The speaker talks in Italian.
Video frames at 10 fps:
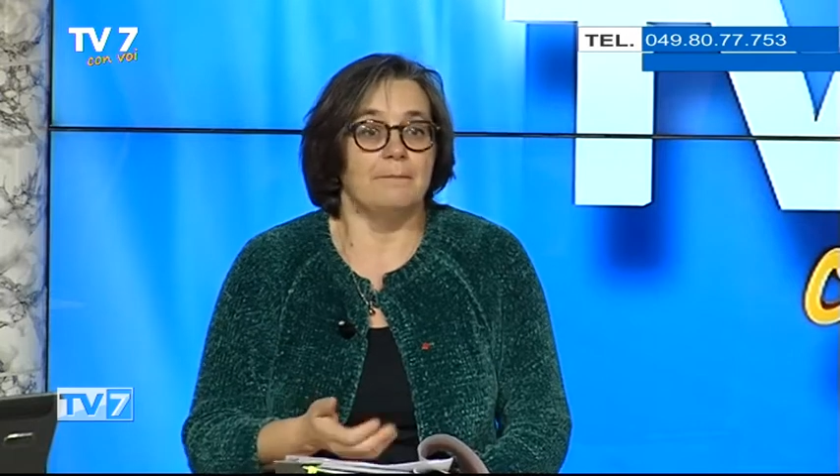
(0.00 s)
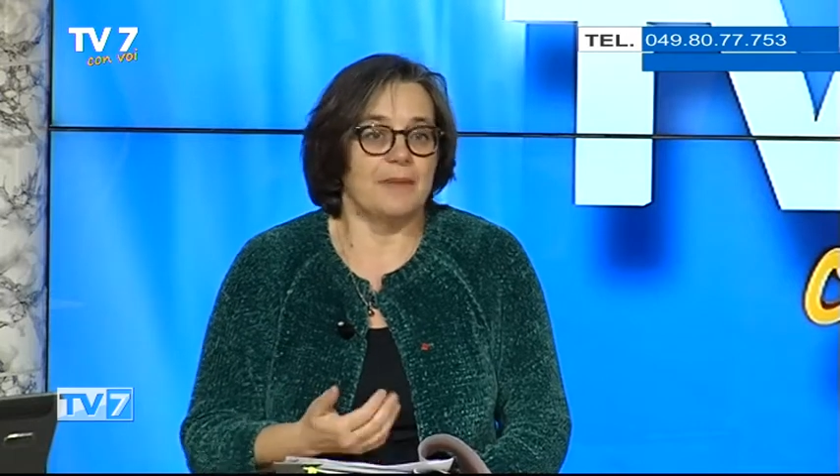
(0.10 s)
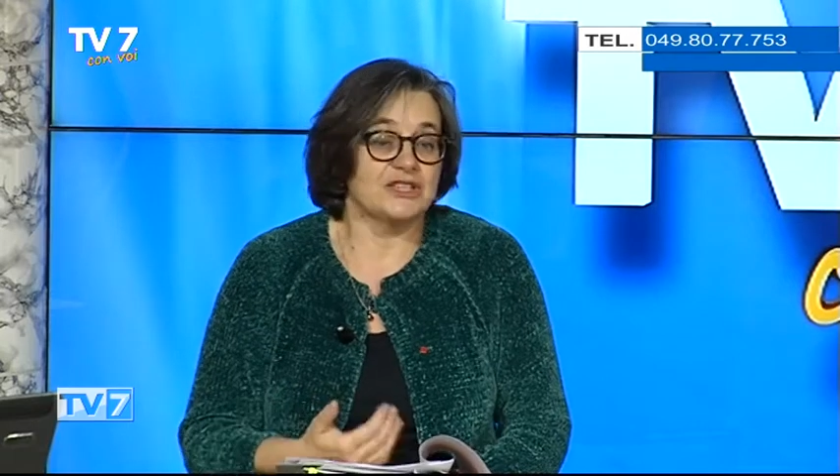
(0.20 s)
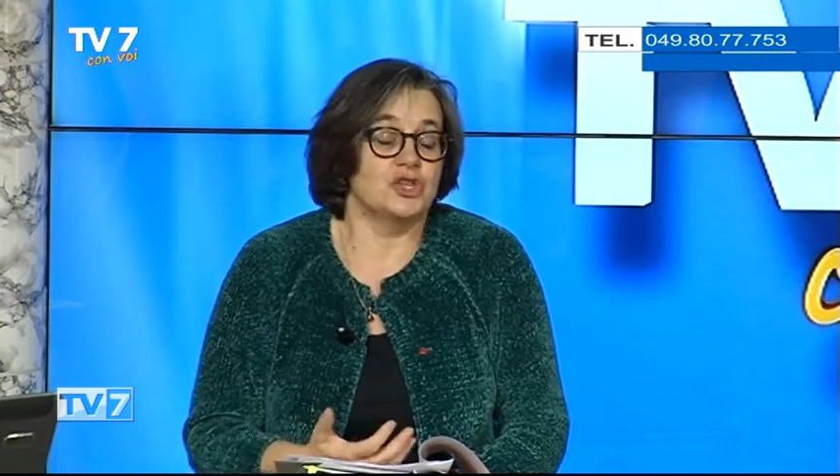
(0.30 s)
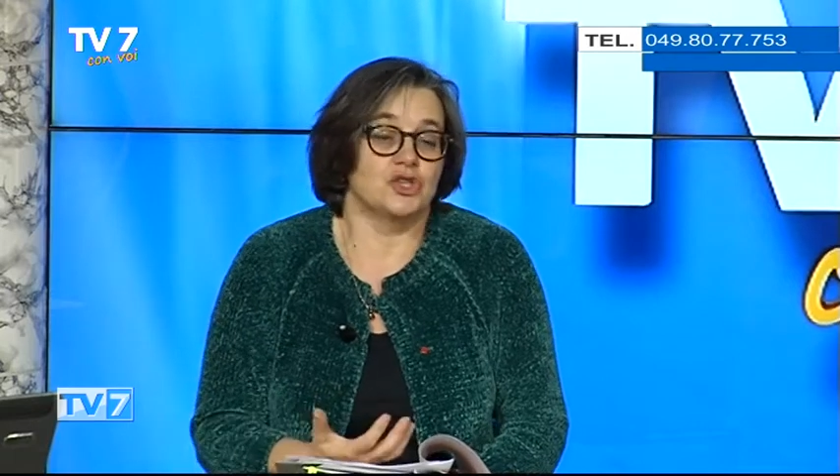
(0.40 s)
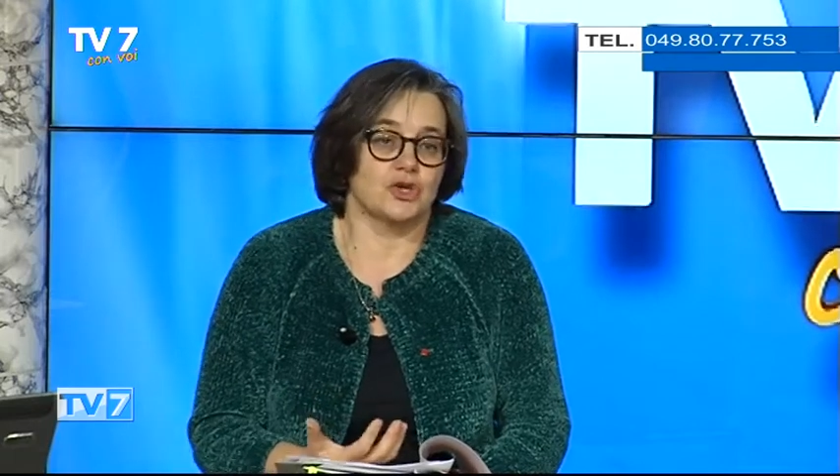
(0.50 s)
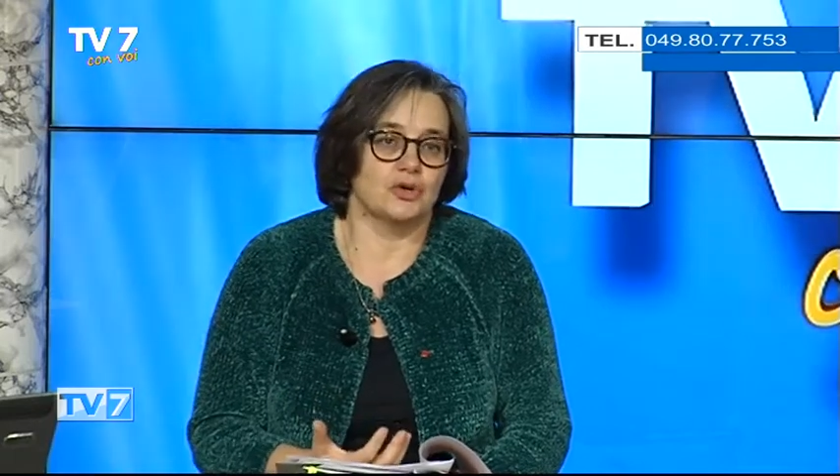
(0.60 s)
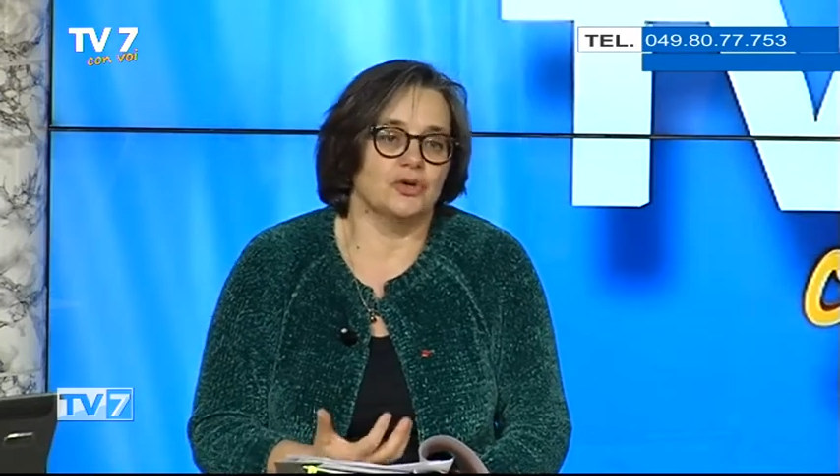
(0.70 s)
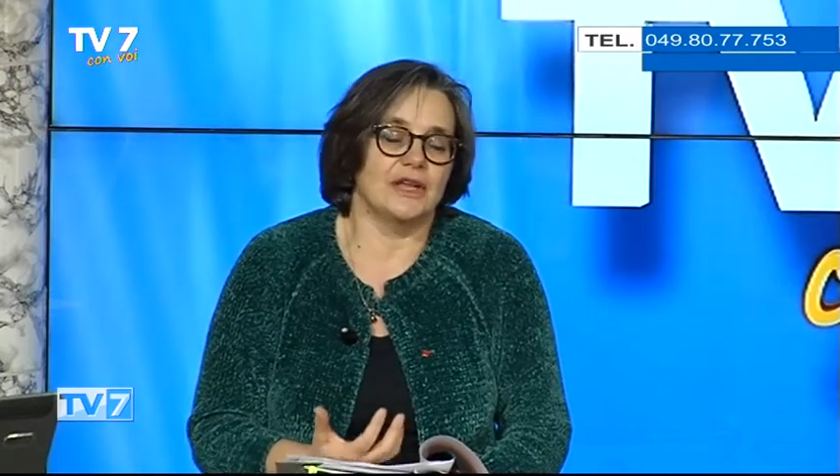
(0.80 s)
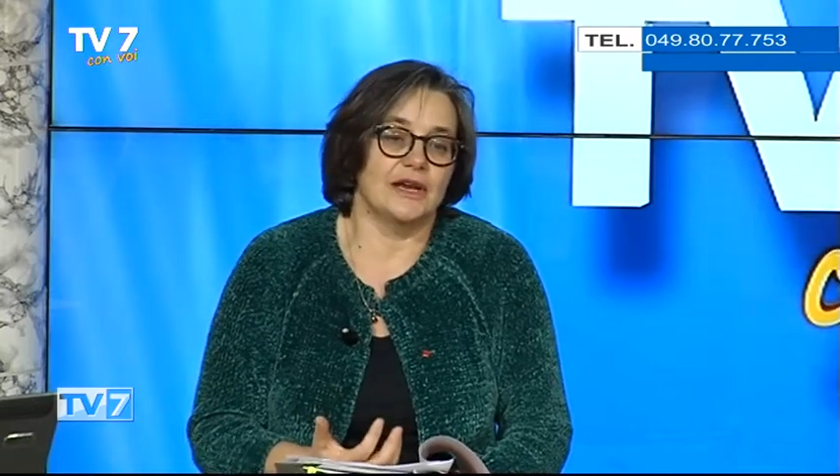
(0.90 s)
ma ci
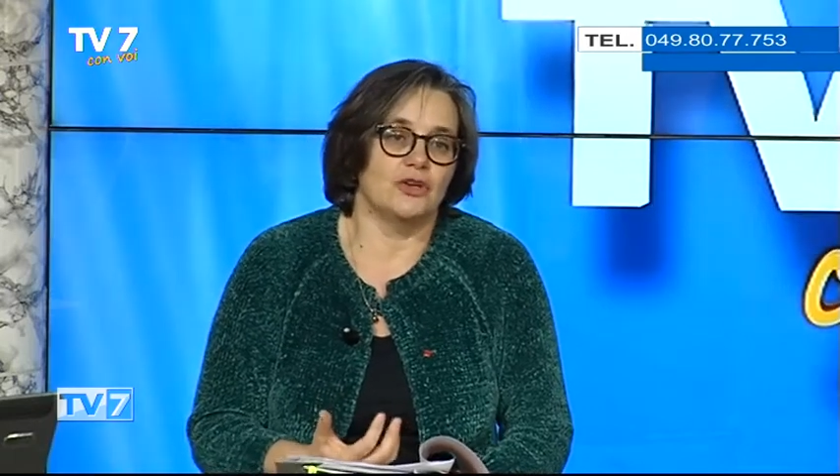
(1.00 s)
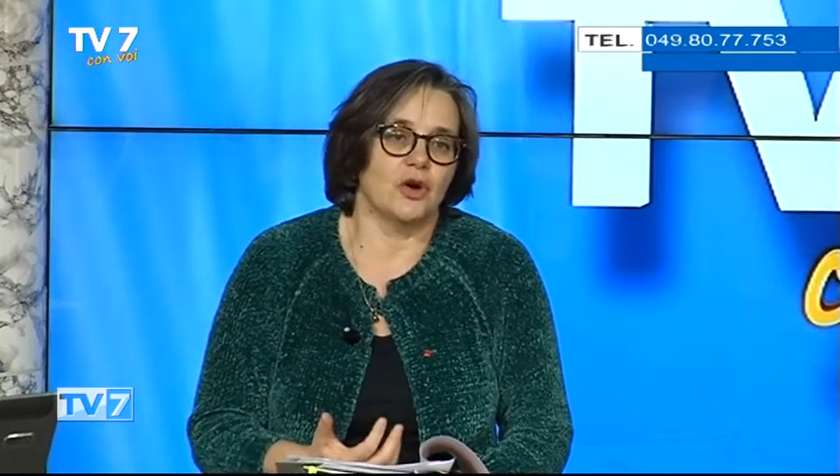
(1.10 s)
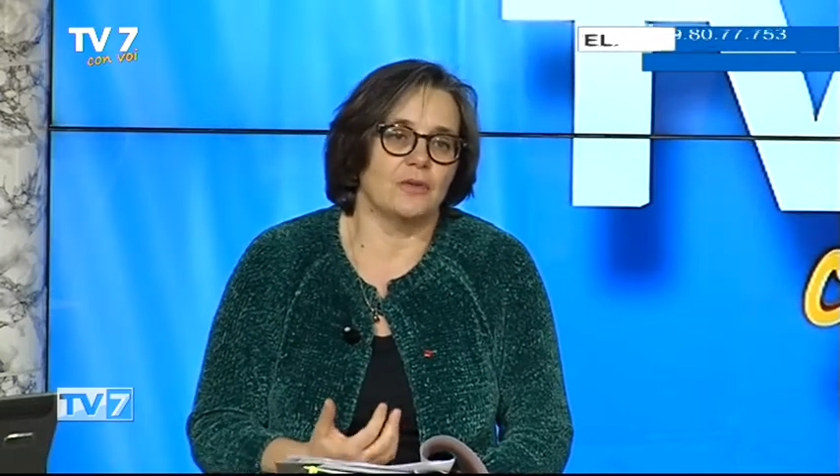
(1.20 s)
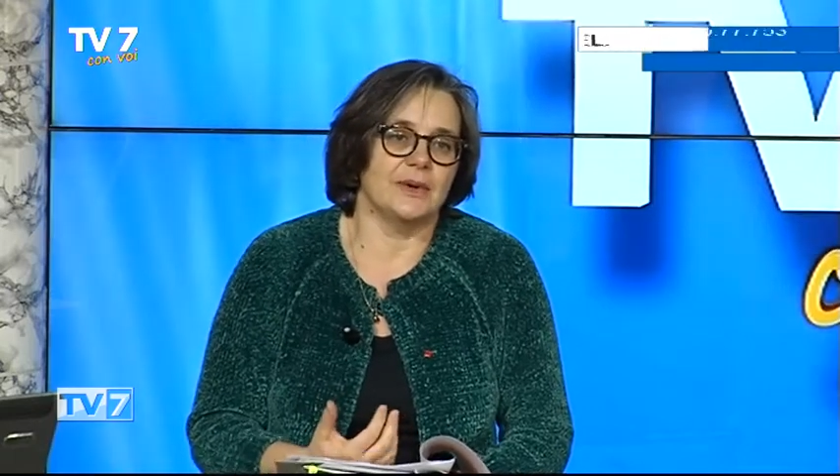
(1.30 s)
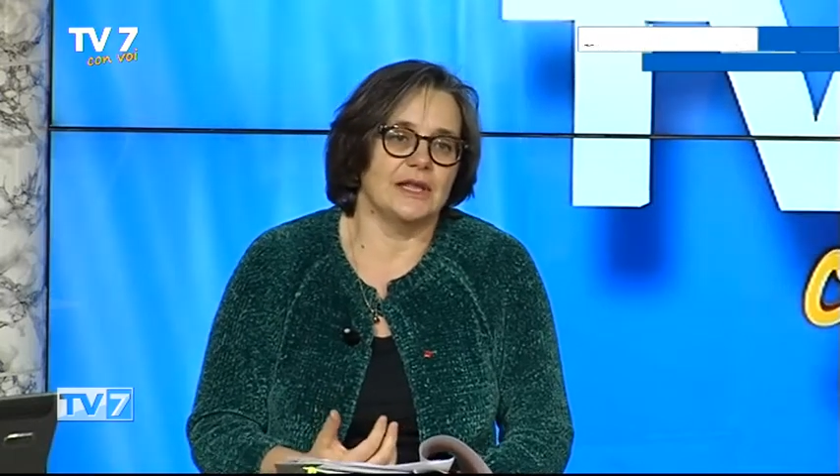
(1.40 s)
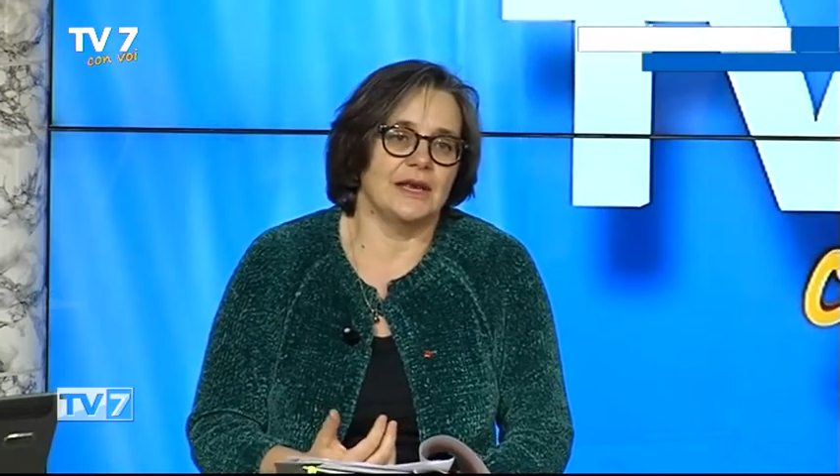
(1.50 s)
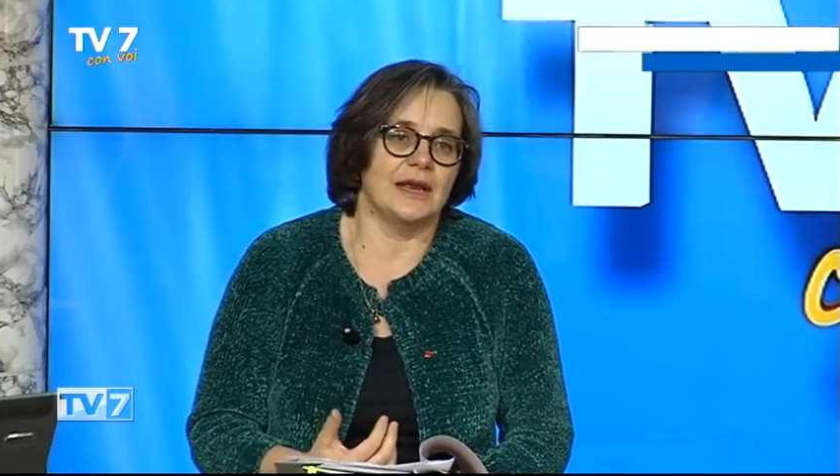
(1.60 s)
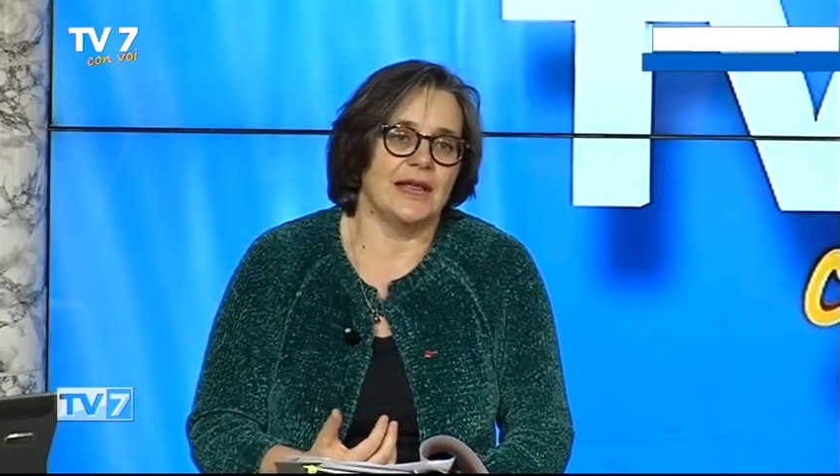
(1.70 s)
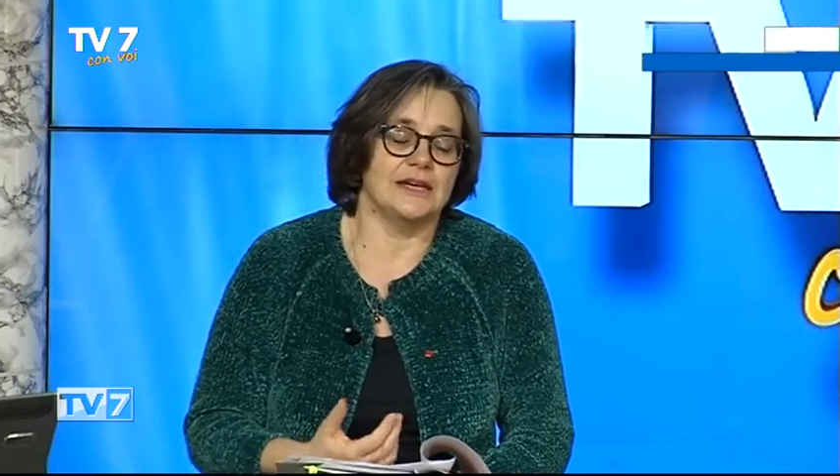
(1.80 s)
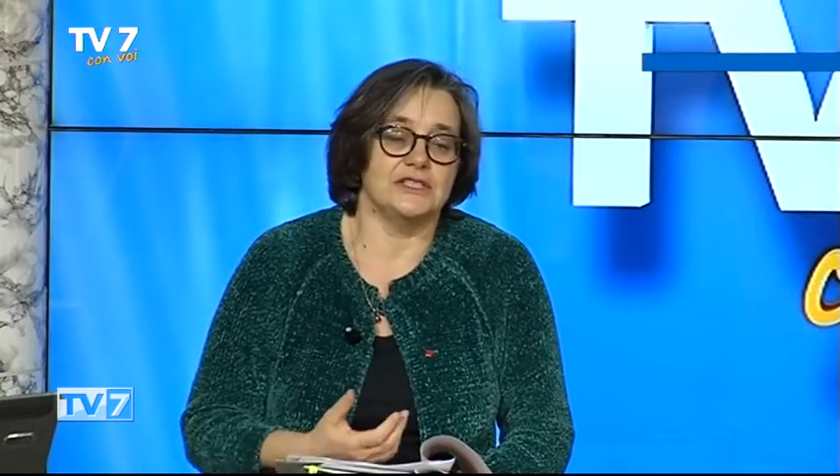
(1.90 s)
sono delle norme,
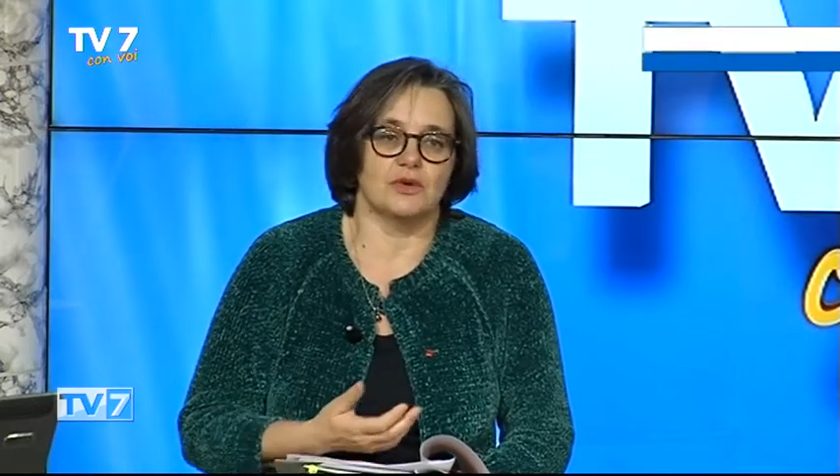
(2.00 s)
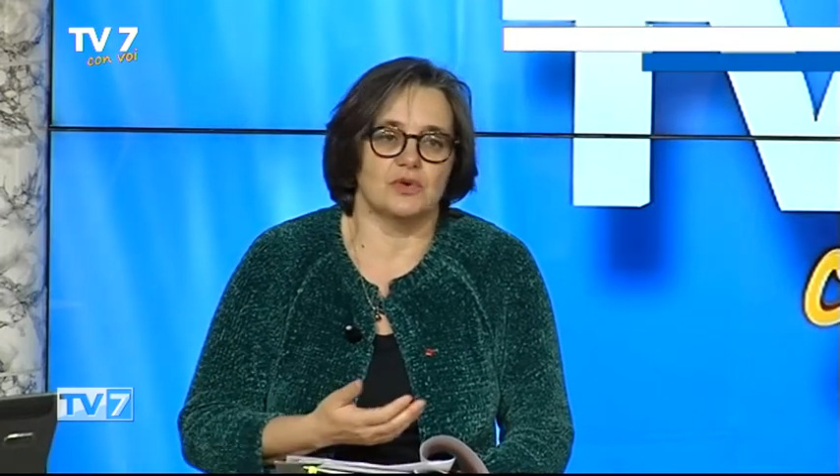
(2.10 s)
delle leggi,